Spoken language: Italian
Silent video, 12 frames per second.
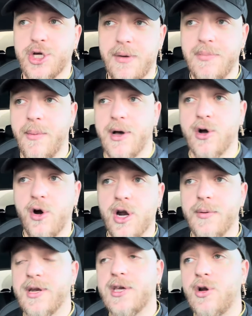l'abbiamo ancora
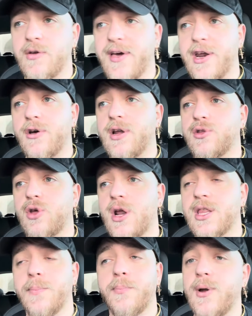perché Olivera non è
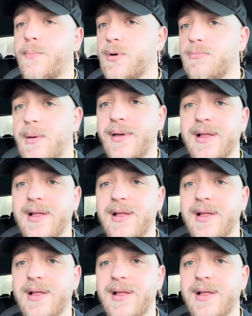tornato e poi il problema